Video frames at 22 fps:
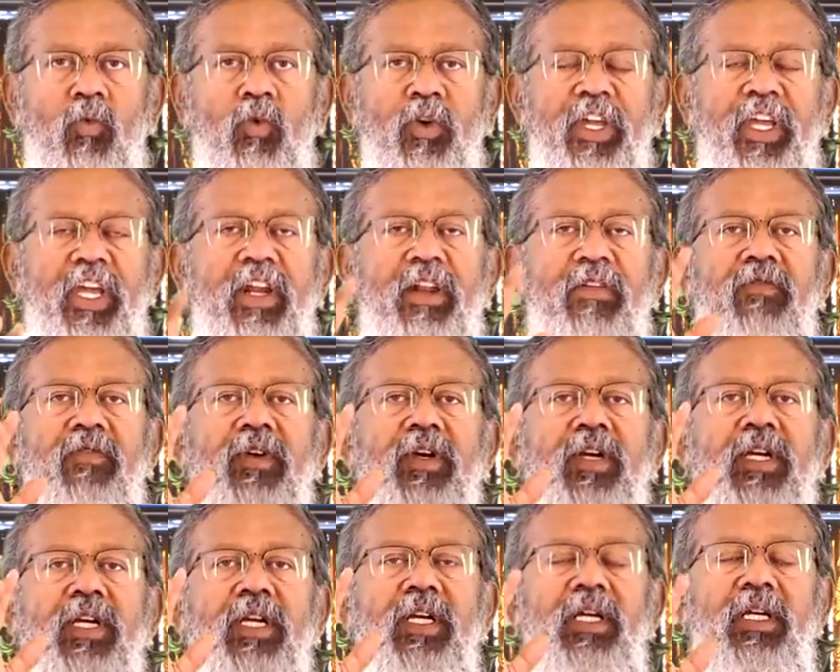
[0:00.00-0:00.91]

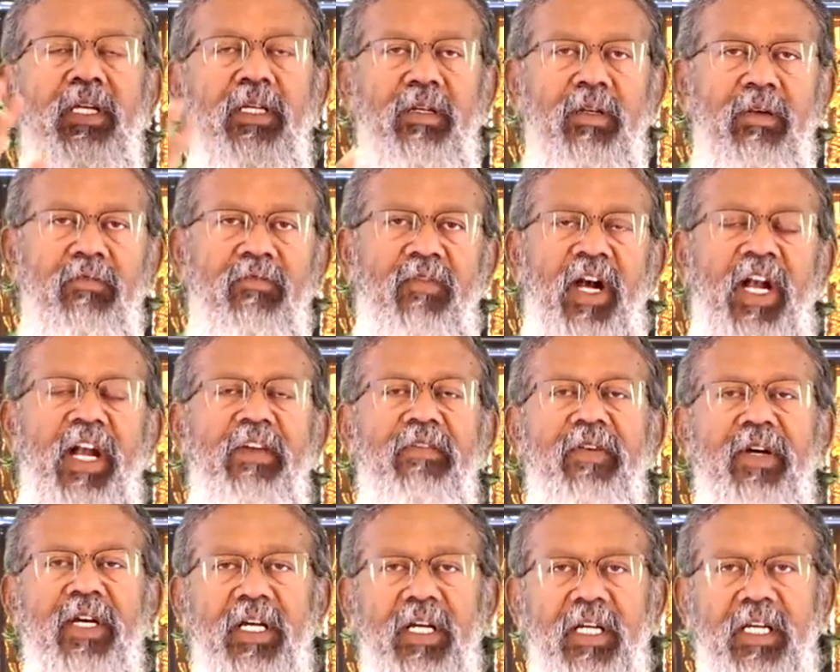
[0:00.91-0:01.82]
உயர்வுக்கு
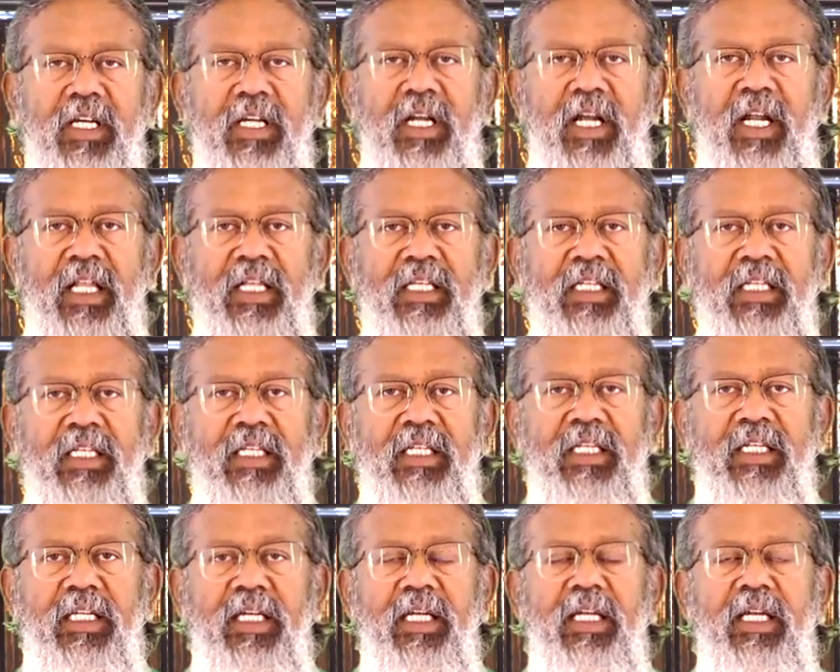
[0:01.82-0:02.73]
வழிவகுக்கின்றது
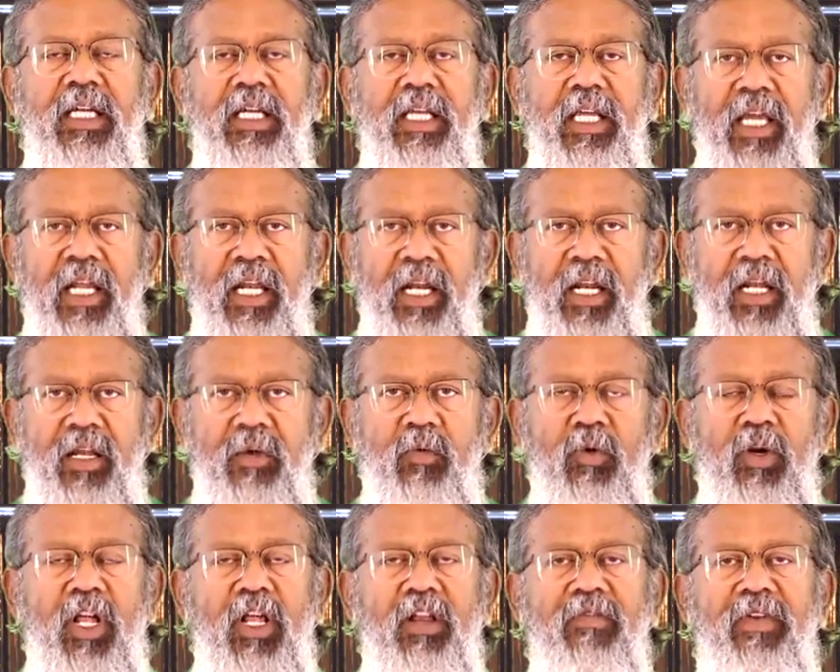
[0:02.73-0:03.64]
என்ற
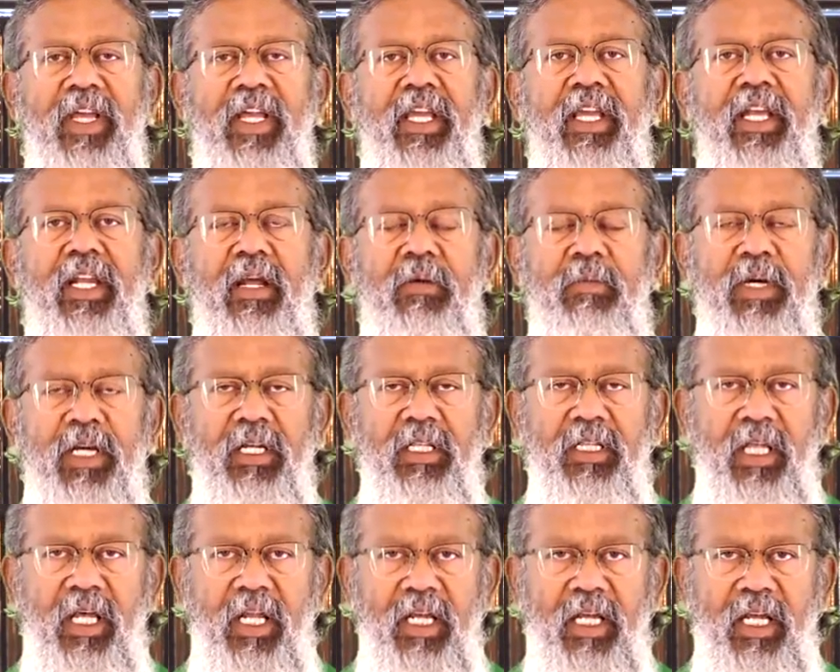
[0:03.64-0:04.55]
உணர்வை நமக்கு
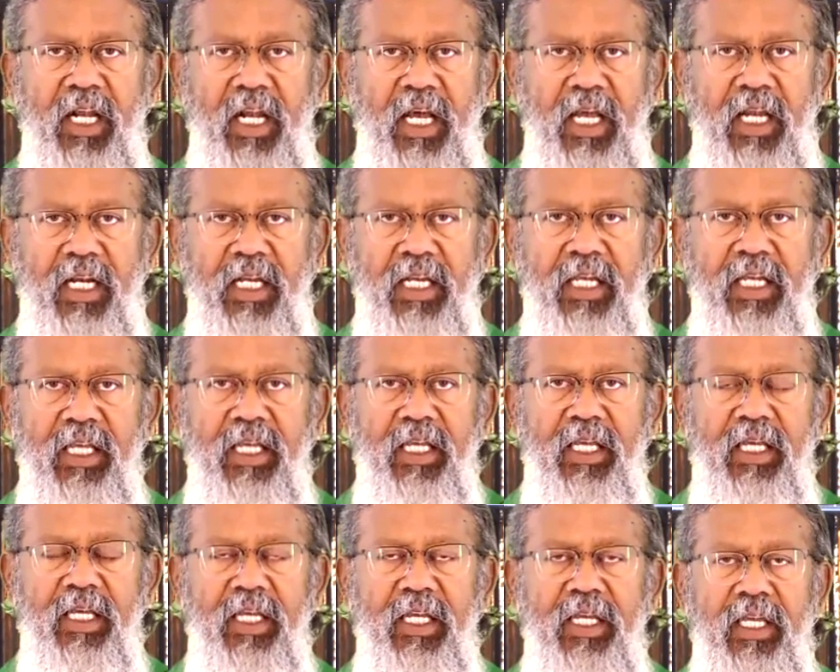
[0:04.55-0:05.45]
தருகிறார்
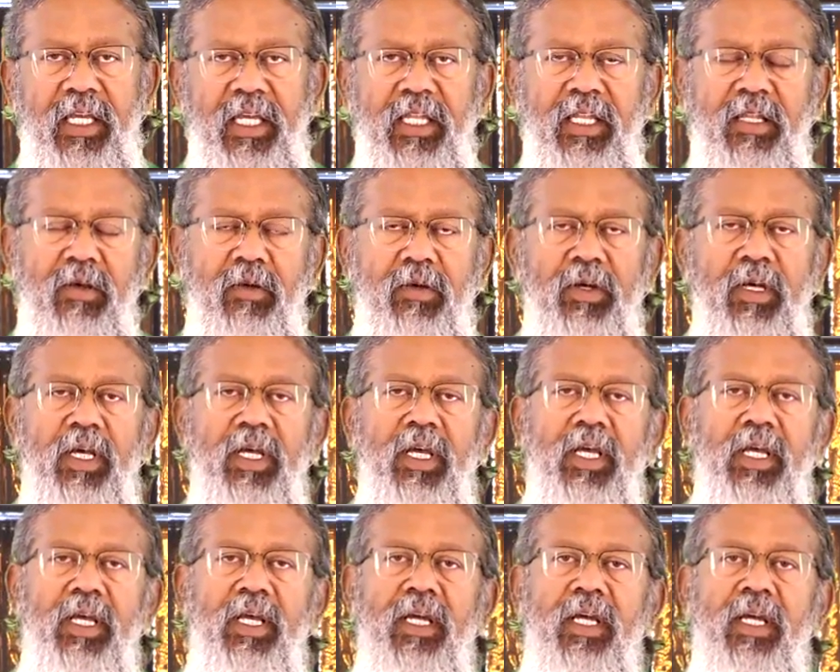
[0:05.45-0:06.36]
இந்த
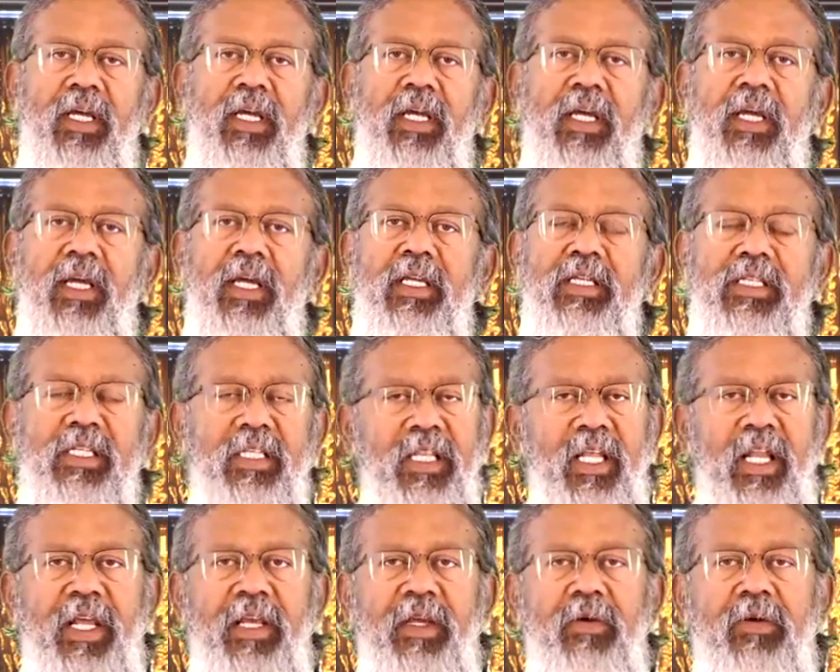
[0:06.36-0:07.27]

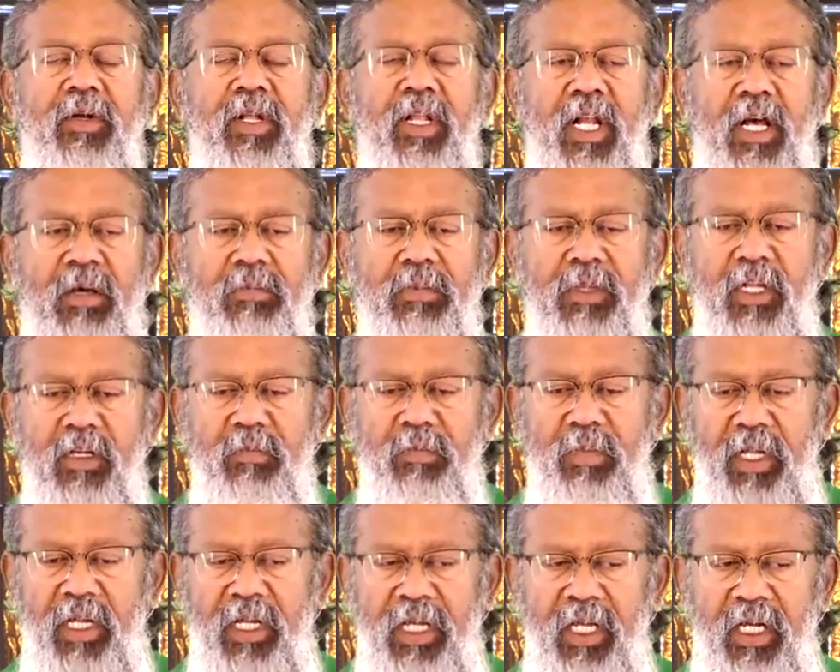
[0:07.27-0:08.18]
சிந்தனையோடு நாம்
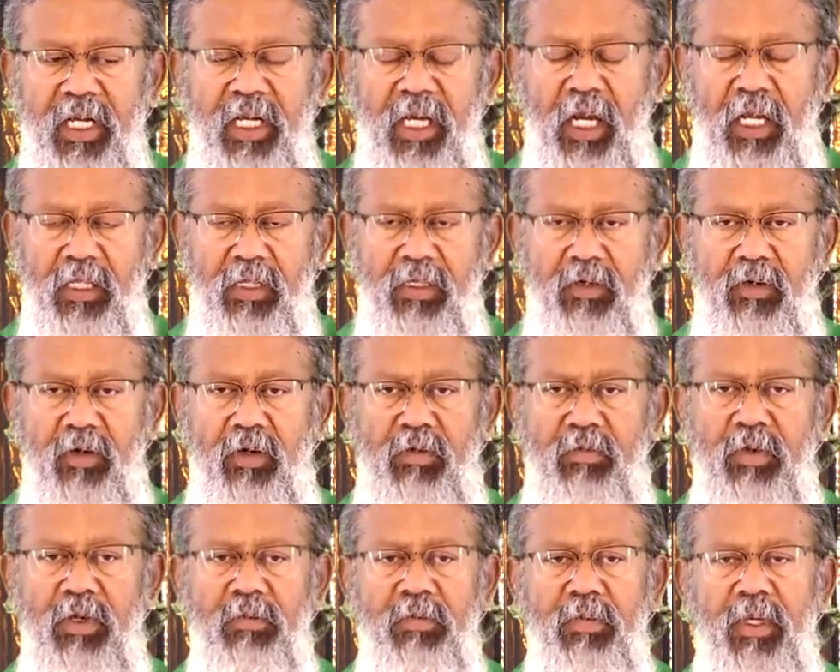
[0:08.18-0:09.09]
திருப்பலியில் கலந்து
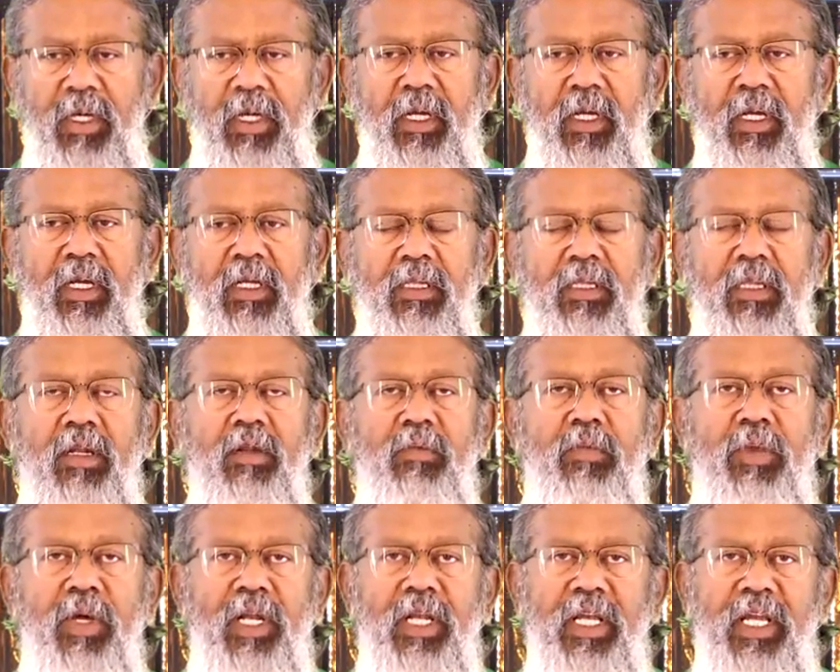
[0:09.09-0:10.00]
கொள்வோம்
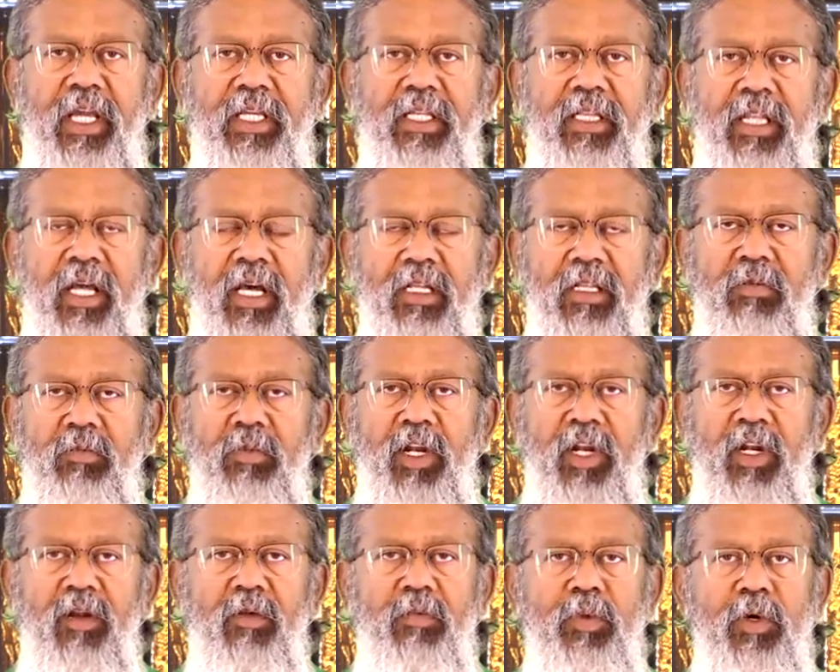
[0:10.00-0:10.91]
திருப்பலியை தகுந்த
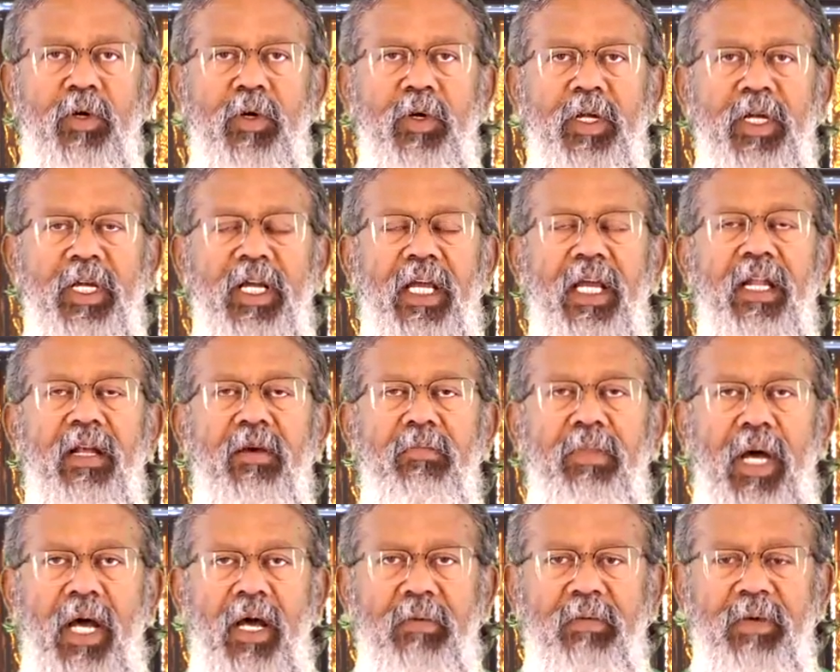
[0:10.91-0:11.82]
முறையில் ஒப்புக் கொடுக்க
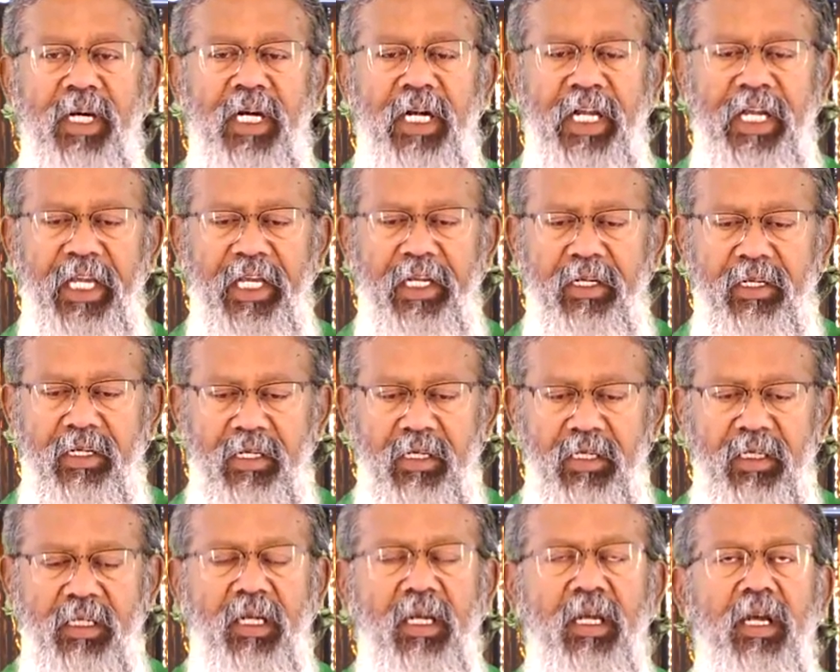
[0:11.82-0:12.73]
நம் பாவங்களை
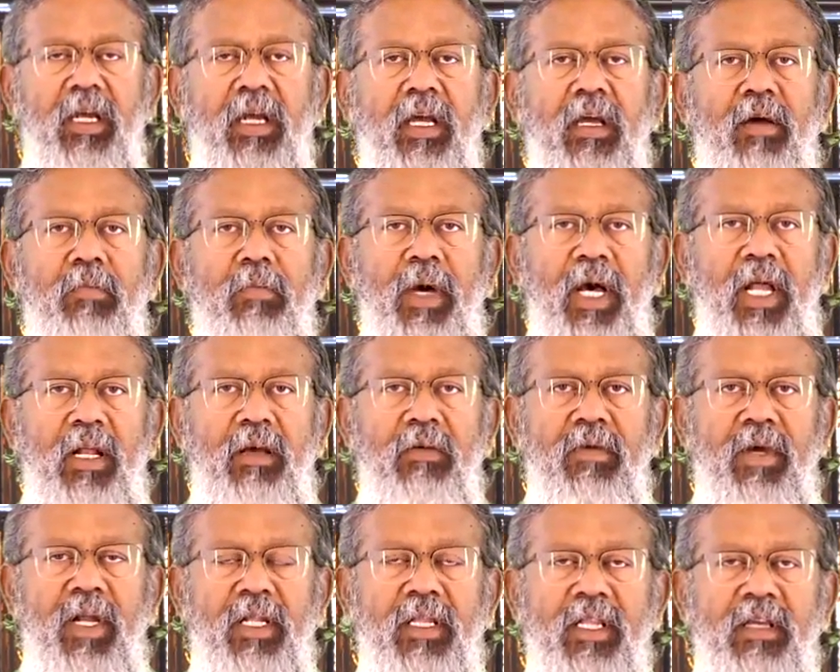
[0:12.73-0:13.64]
ஏற்று
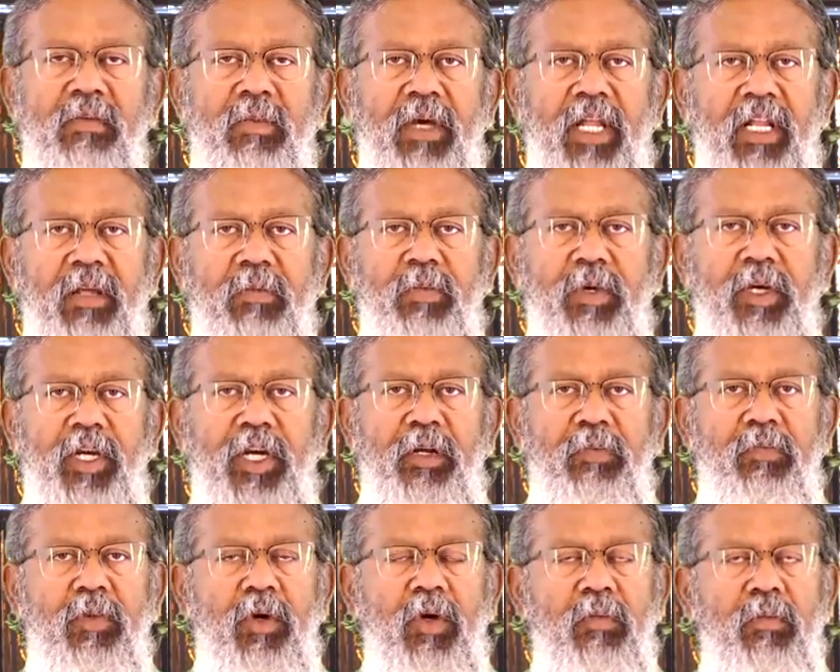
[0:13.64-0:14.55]
மனவருந்தி மன்னிப்பு
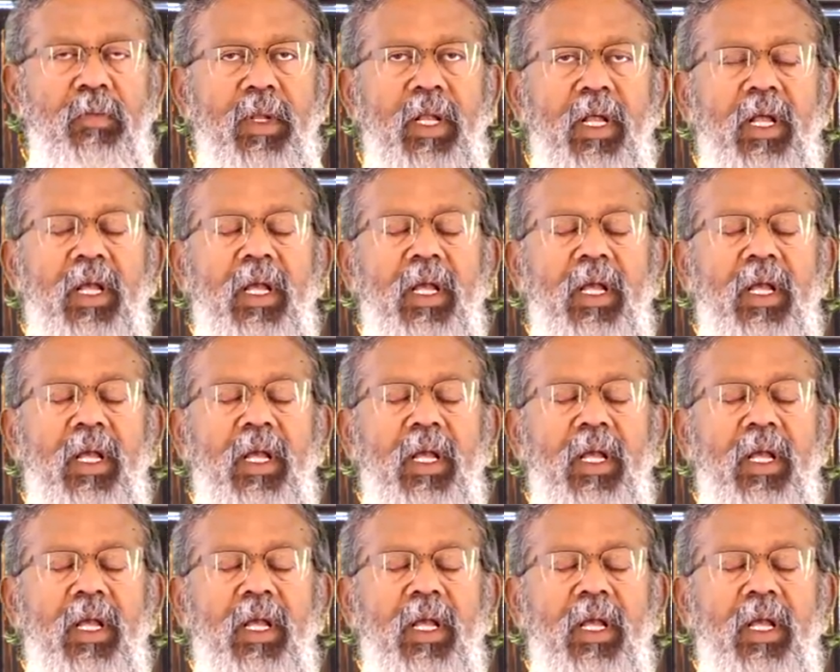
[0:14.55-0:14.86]
கேட்போம்